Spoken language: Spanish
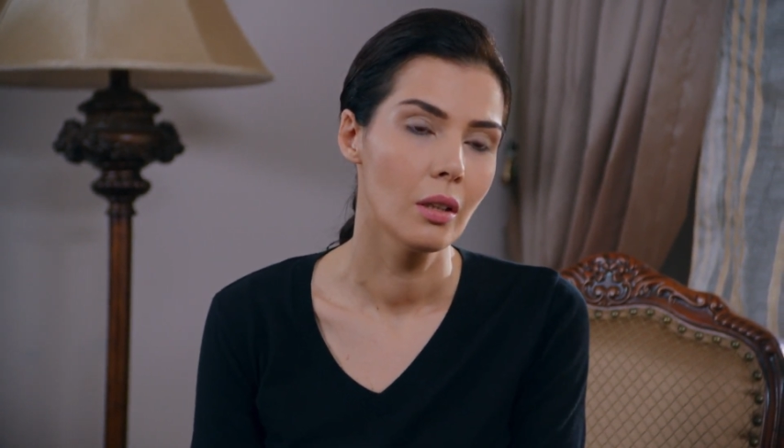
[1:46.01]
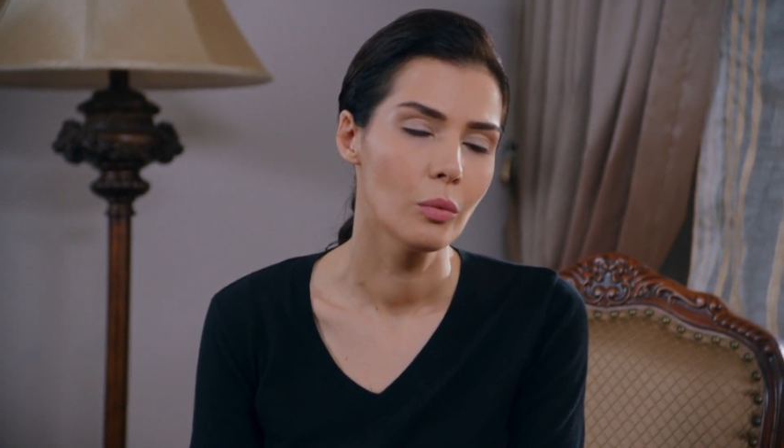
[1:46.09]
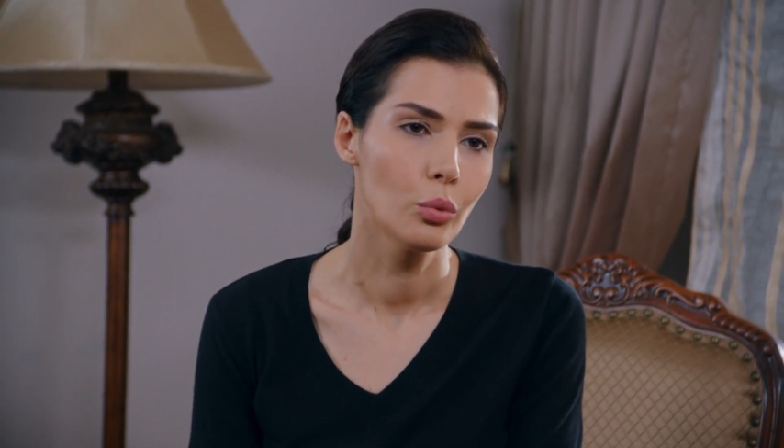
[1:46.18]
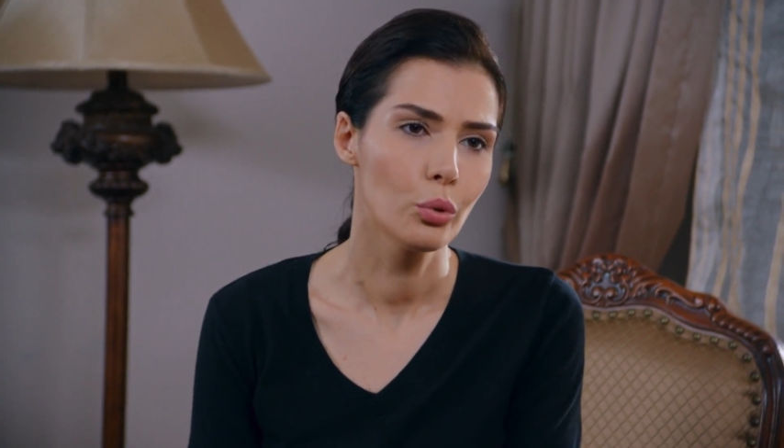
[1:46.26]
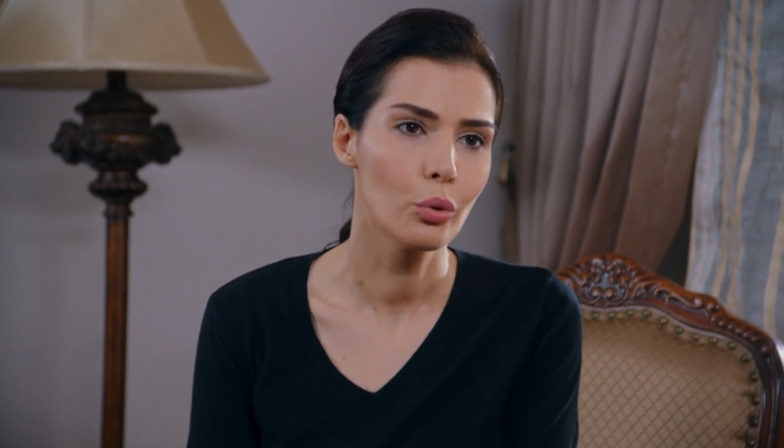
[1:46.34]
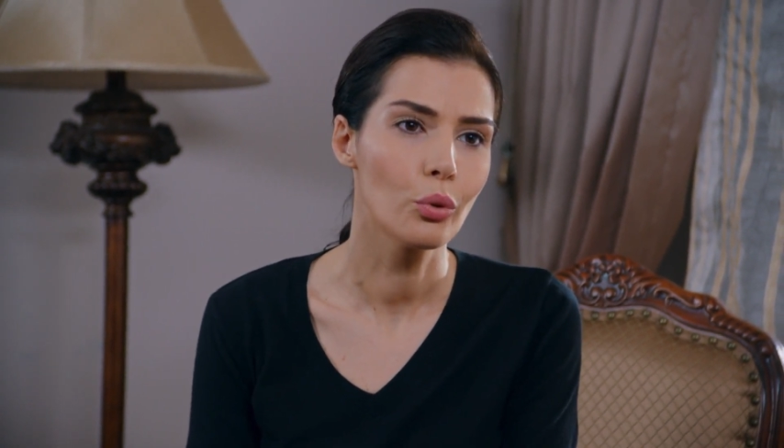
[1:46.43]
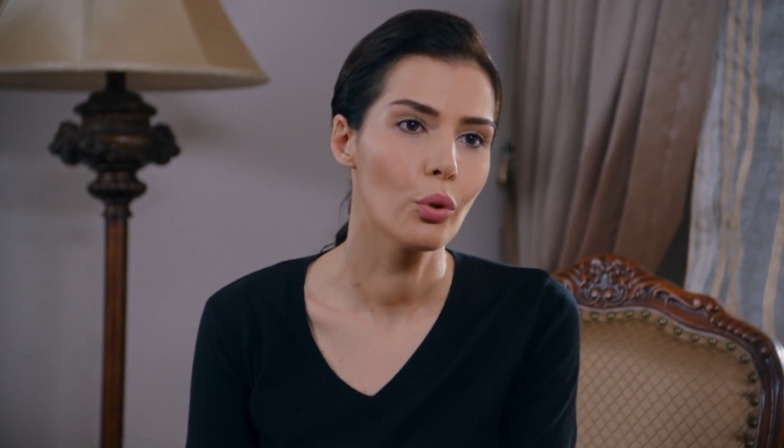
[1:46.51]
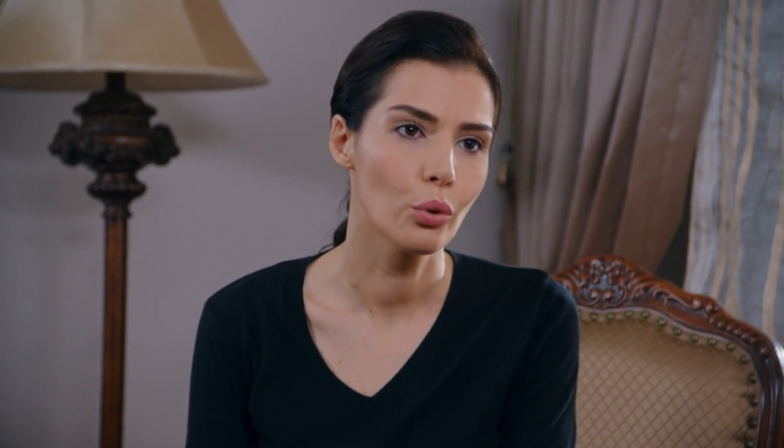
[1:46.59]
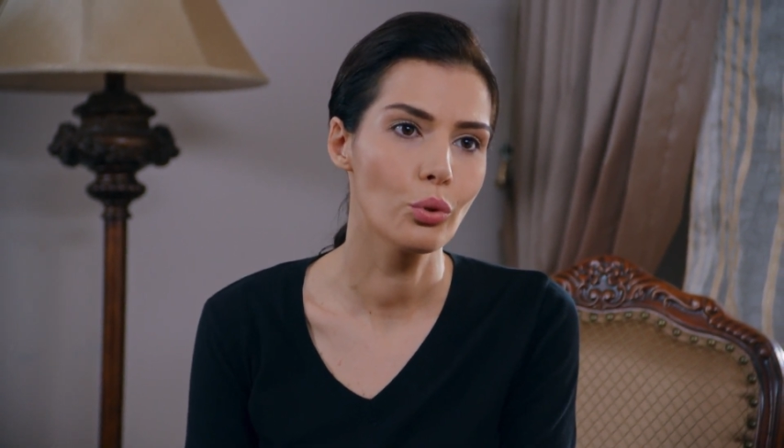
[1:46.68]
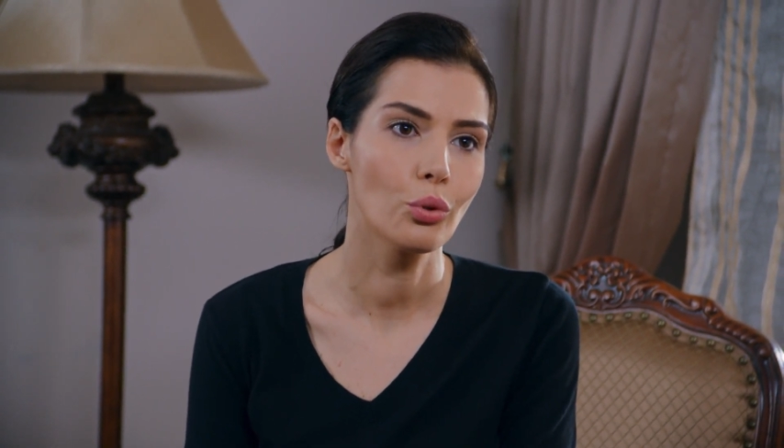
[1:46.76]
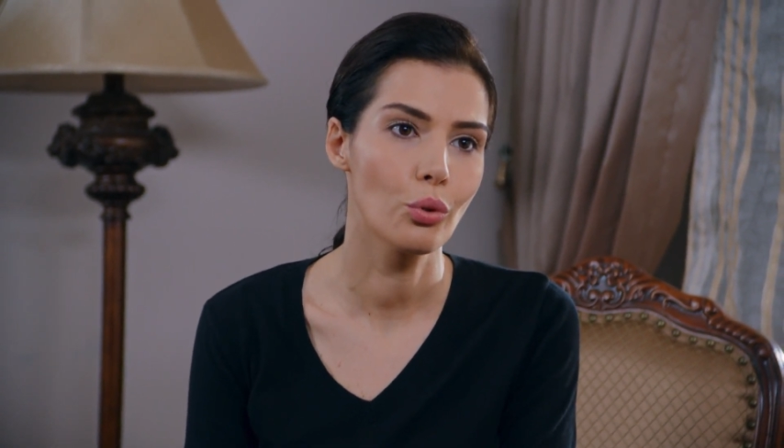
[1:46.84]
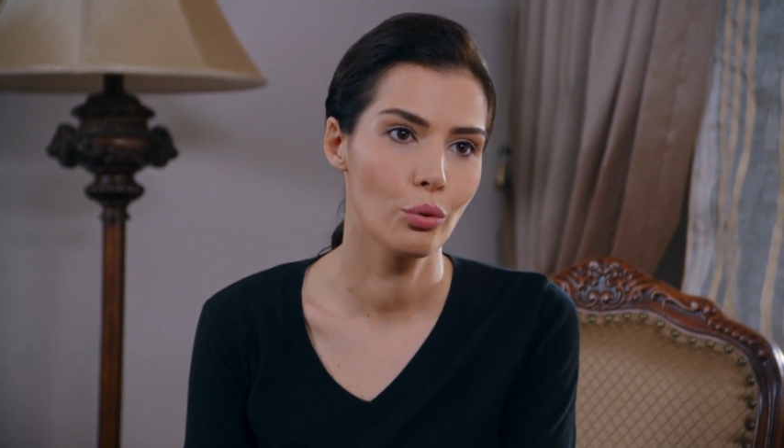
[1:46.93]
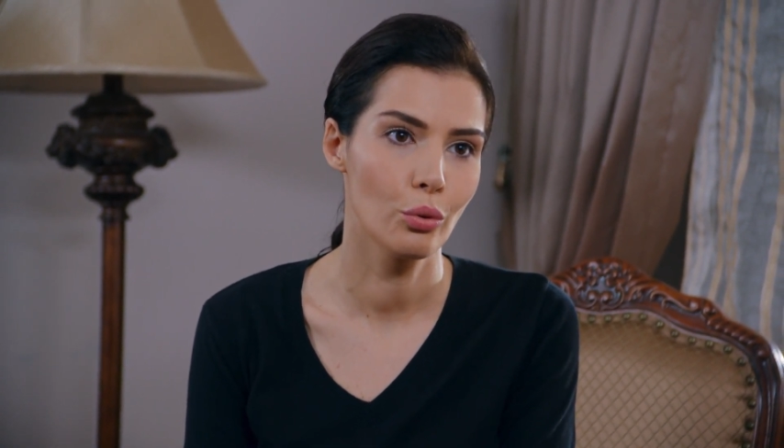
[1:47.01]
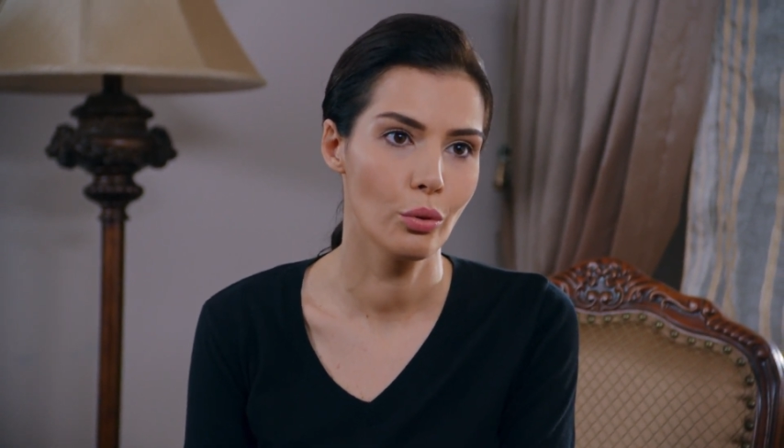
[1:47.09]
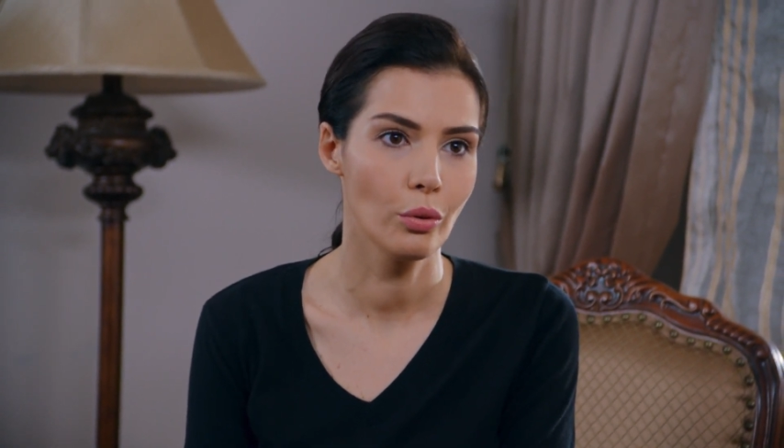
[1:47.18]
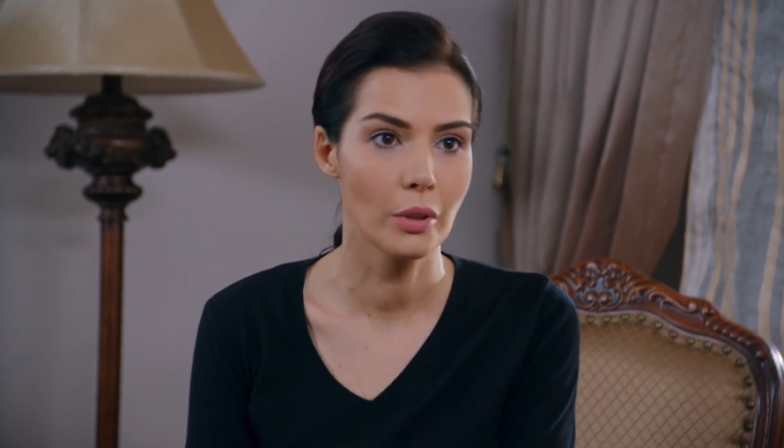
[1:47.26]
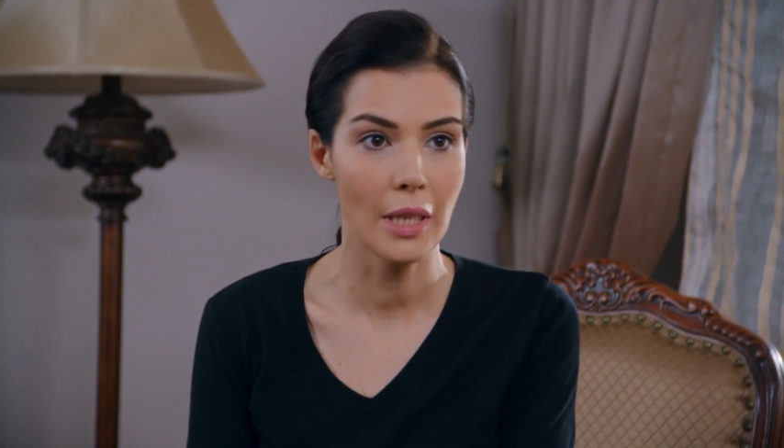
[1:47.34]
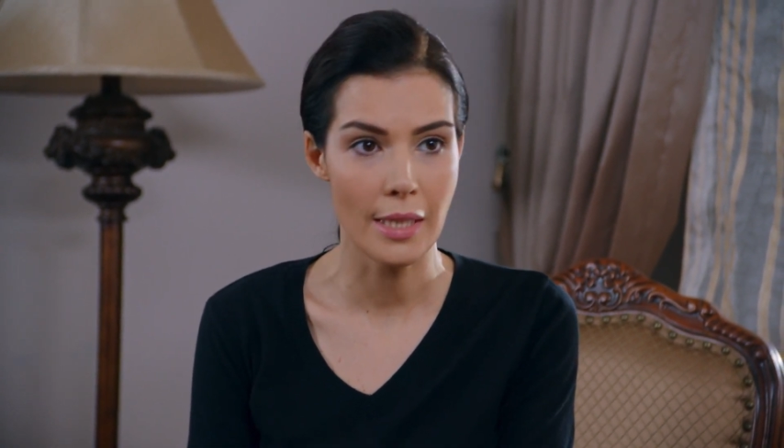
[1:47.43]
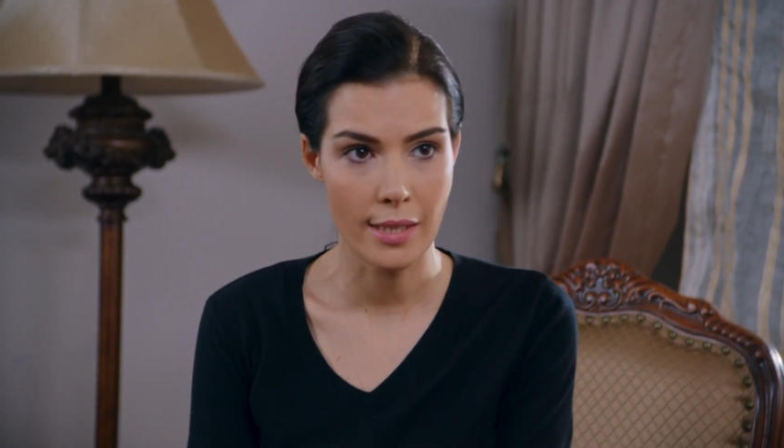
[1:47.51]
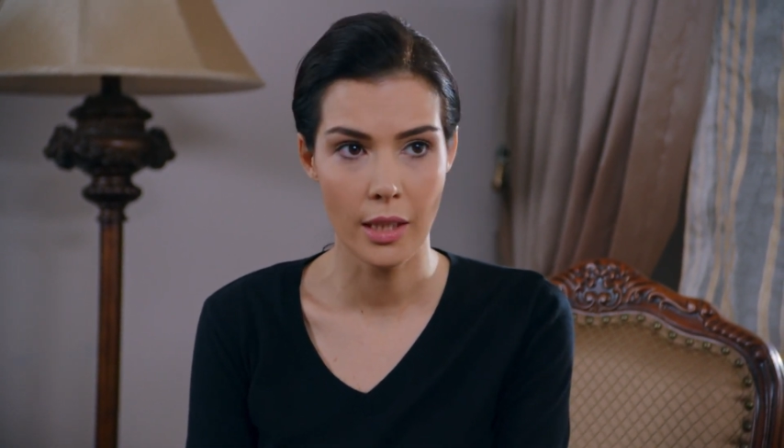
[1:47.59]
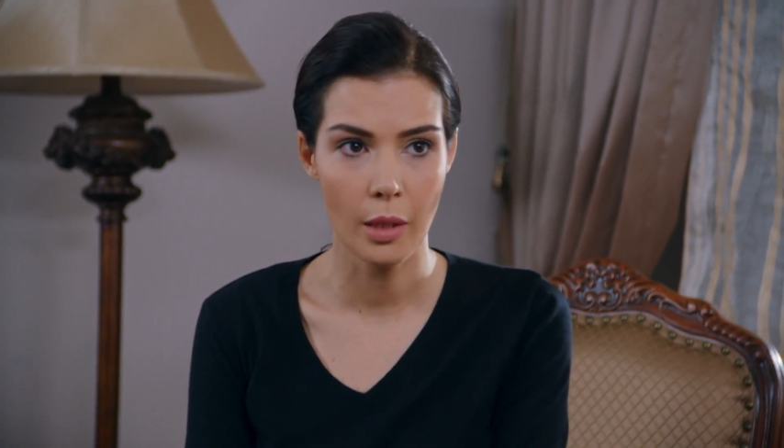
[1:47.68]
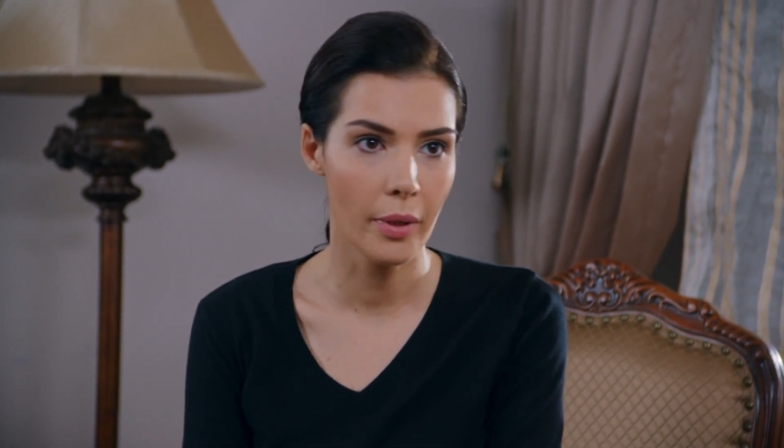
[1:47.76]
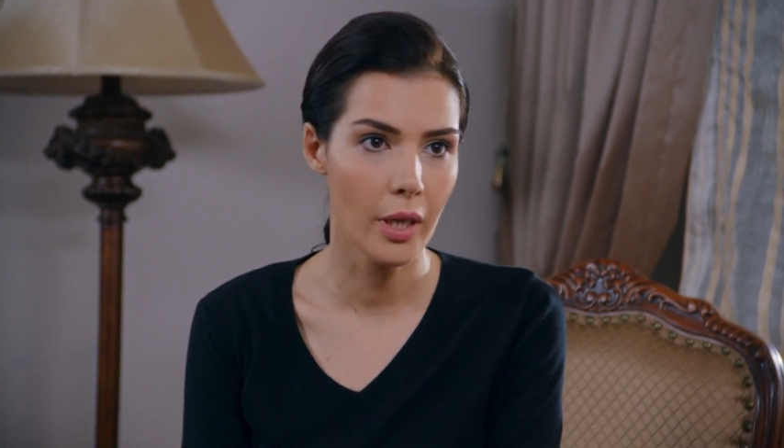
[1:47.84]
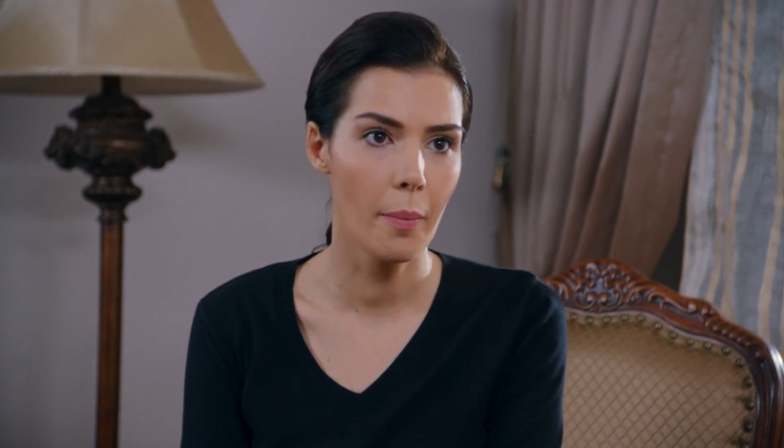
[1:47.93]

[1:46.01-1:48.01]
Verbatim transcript: hay otra cosa. ¿Me dejaría